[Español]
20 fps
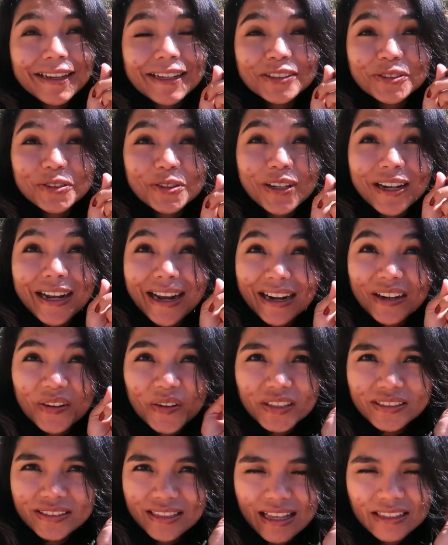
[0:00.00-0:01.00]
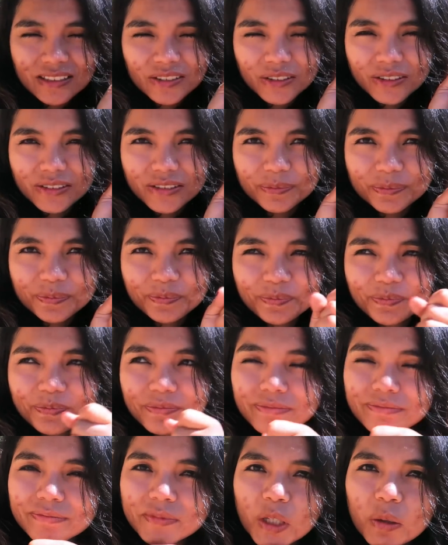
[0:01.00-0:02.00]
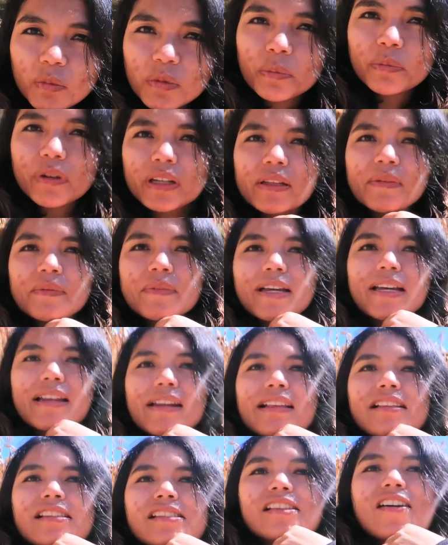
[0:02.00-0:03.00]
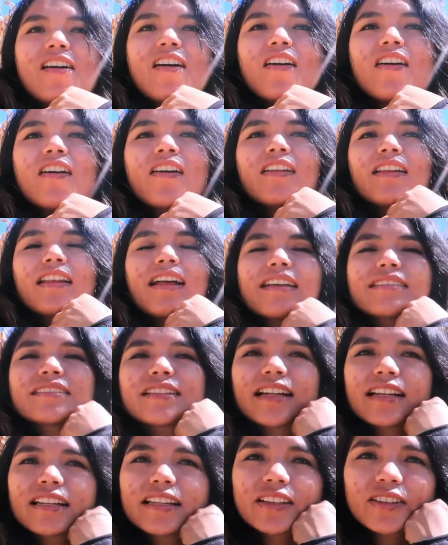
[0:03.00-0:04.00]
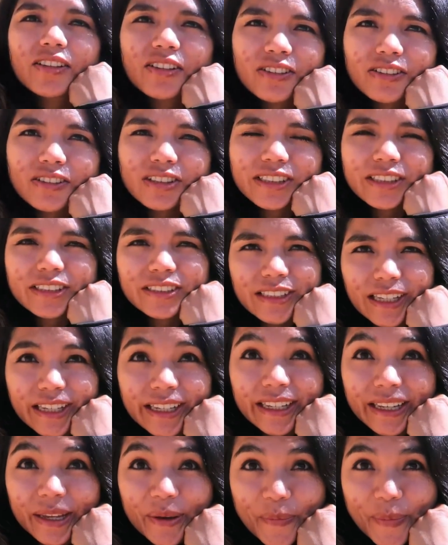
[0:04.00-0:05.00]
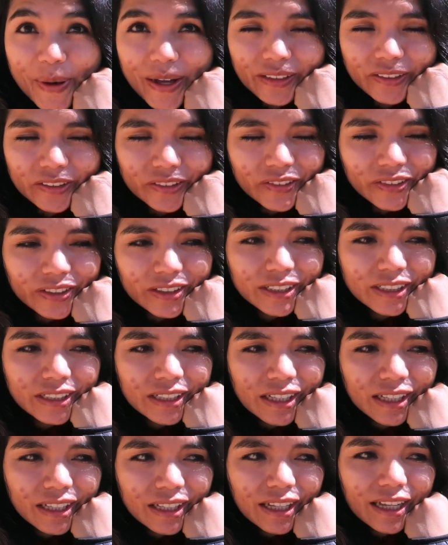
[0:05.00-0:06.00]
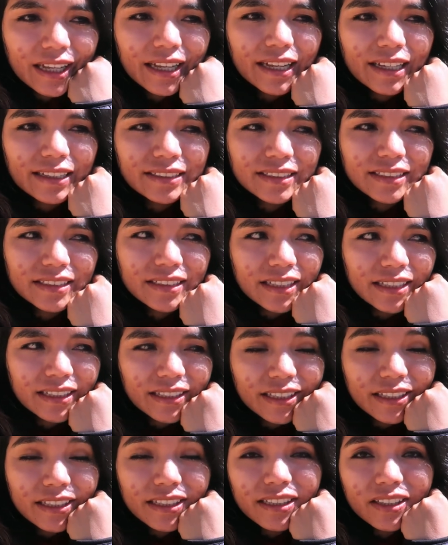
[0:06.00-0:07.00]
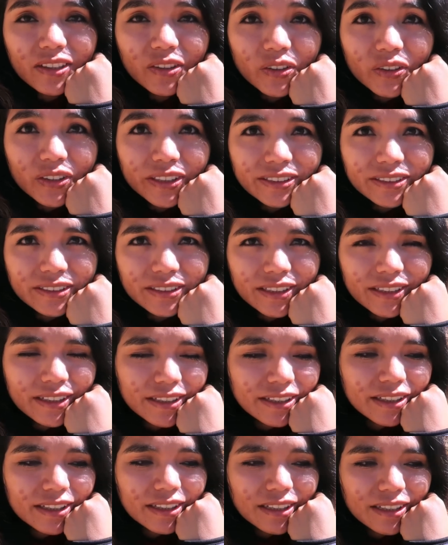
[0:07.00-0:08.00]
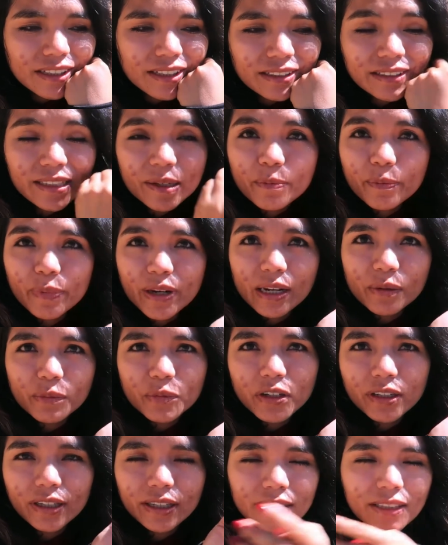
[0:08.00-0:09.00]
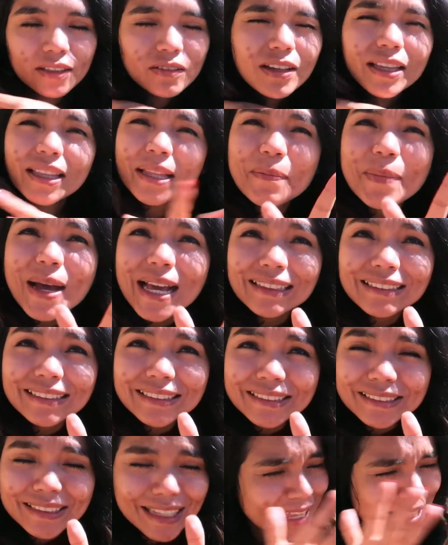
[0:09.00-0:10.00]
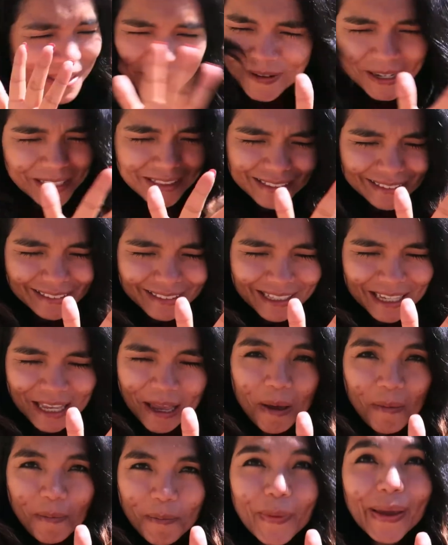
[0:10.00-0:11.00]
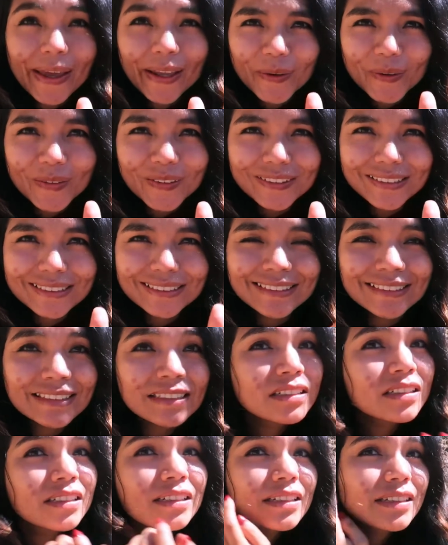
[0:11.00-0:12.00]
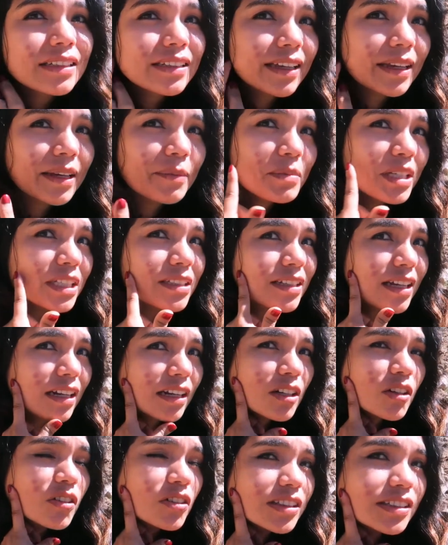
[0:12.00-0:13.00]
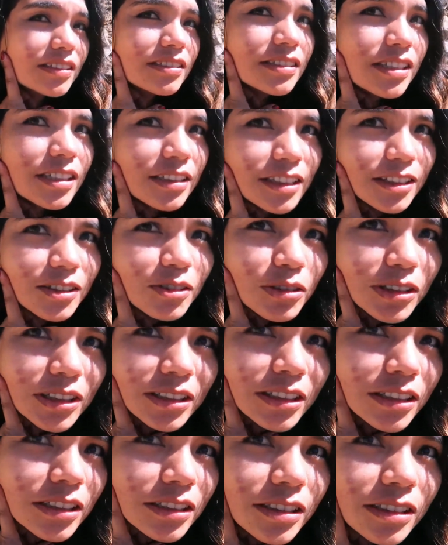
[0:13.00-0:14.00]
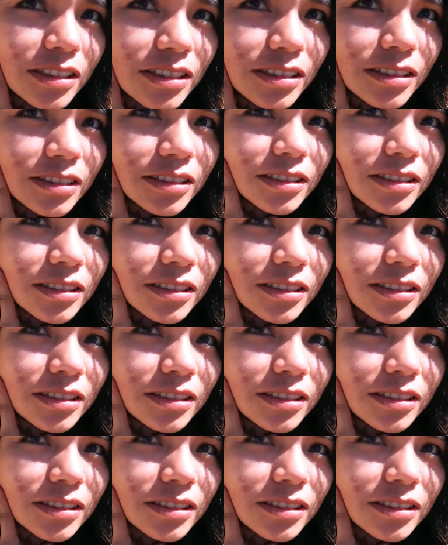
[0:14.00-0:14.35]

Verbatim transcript: hace un calorzazo, como pueden ver, el sol ha salido y está quemando. Así que quiero este, templarme un ratito. Además, además espero que mis granotes que tengo aquí